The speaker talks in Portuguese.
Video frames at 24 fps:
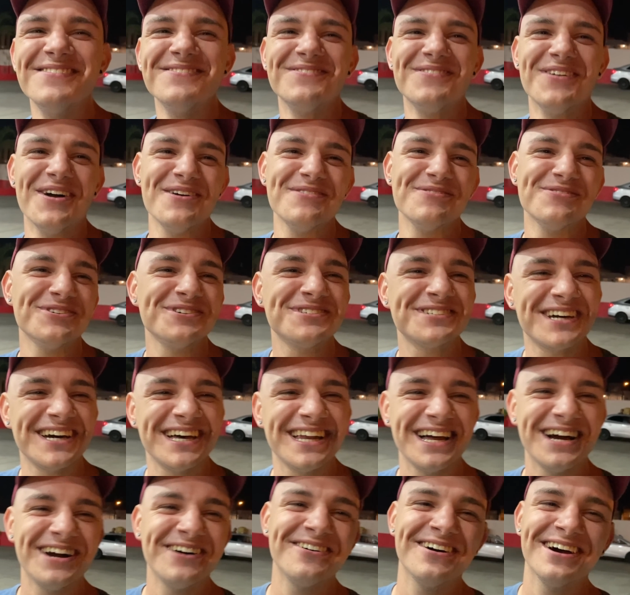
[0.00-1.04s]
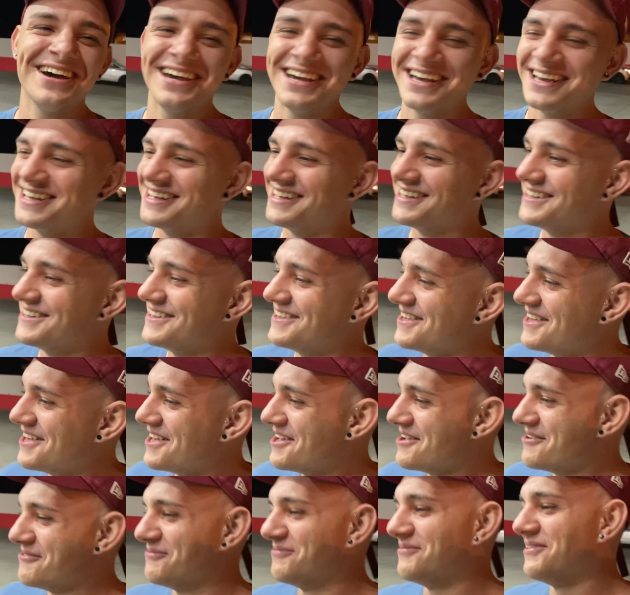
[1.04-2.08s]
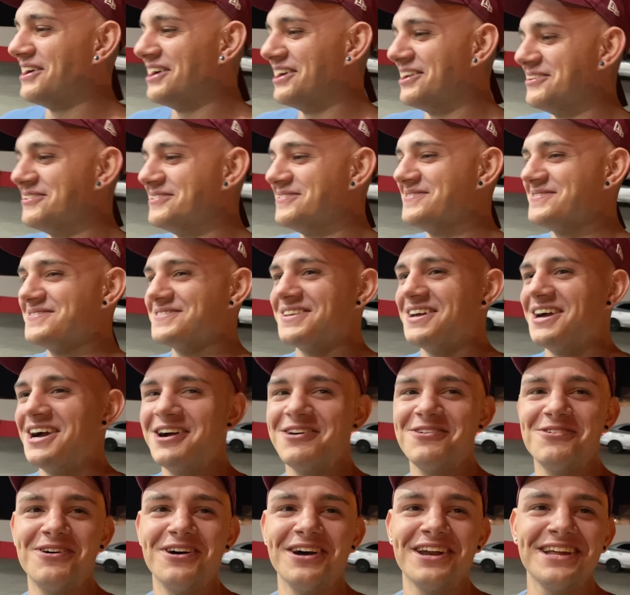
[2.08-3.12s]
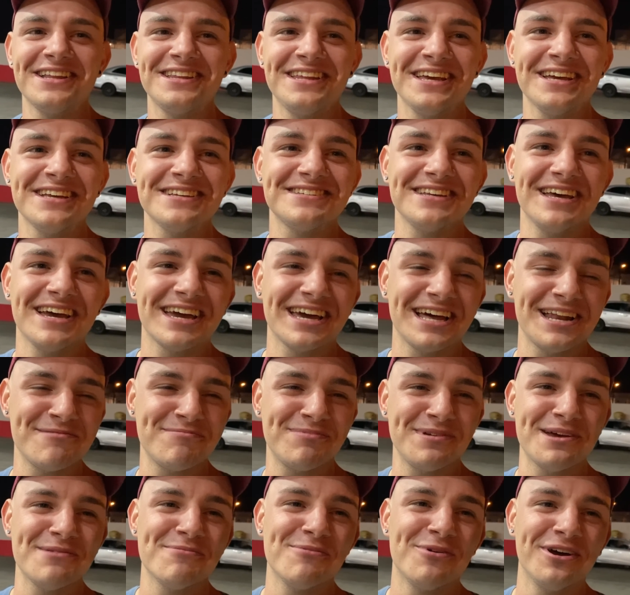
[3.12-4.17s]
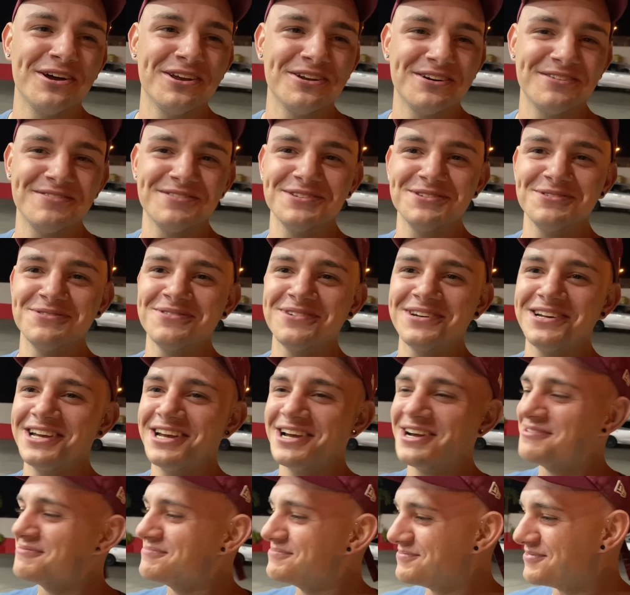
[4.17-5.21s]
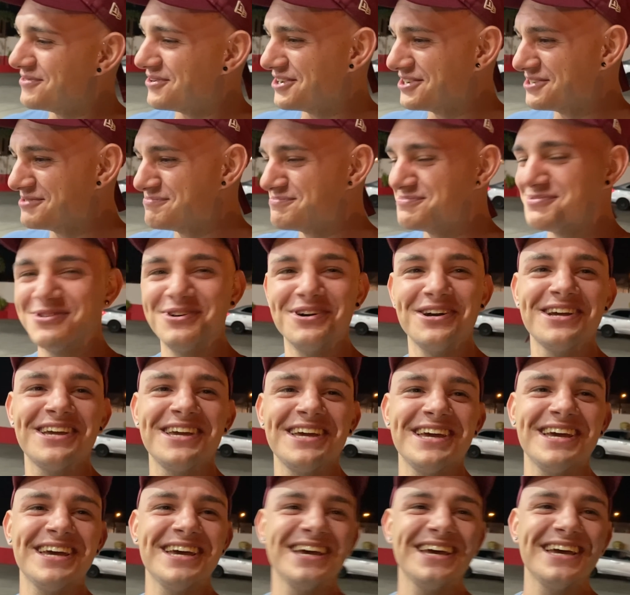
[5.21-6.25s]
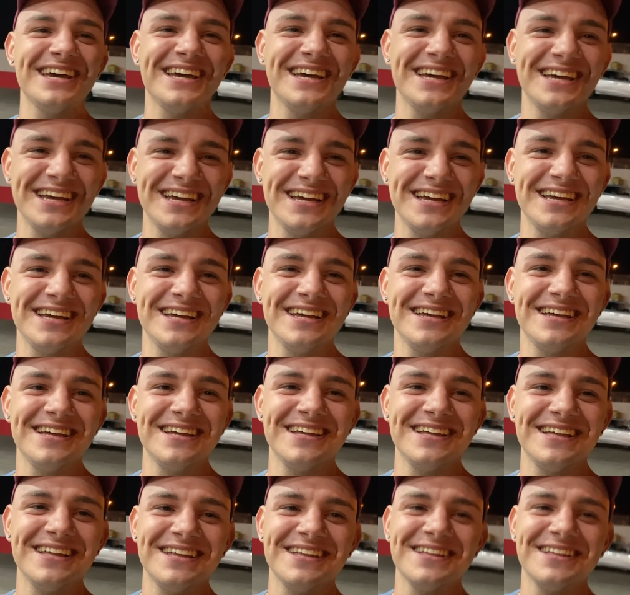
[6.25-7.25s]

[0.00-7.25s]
Põe a música lá, ué. Qual música? Mano, agora tem que ser aquela Playboy nova da Hungria. E... Pode pôr Então você que vai ter que cantar.